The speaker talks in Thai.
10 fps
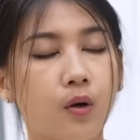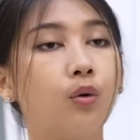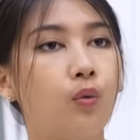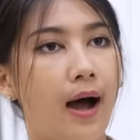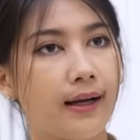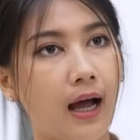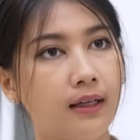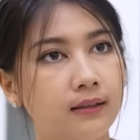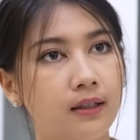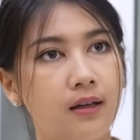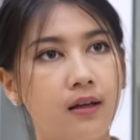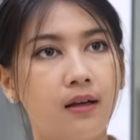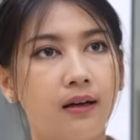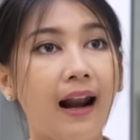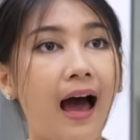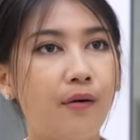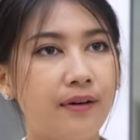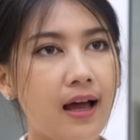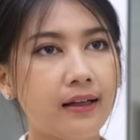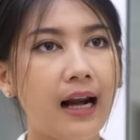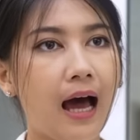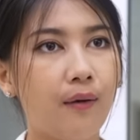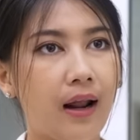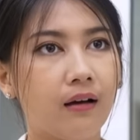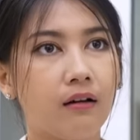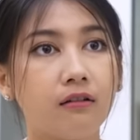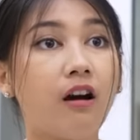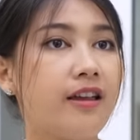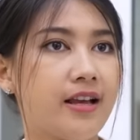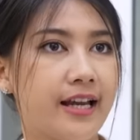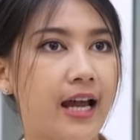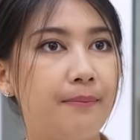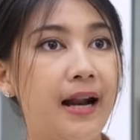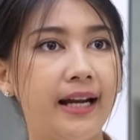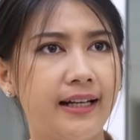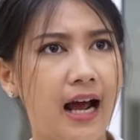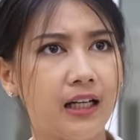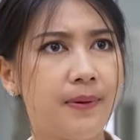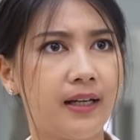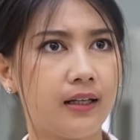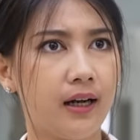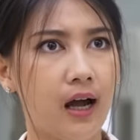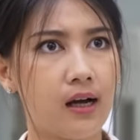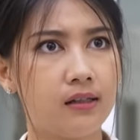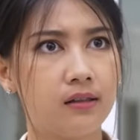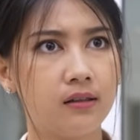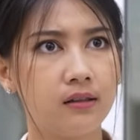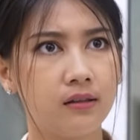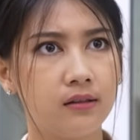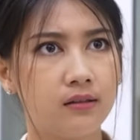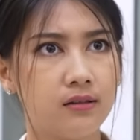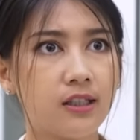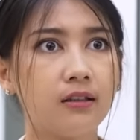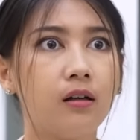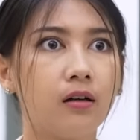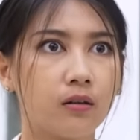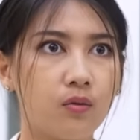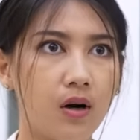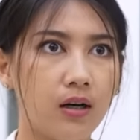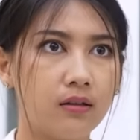คุณวาคะ คราวหน้าคราวหลังก็อย่าใช้อำนาจในทางที่ผิดอีกนะคะ ฉันขอตัว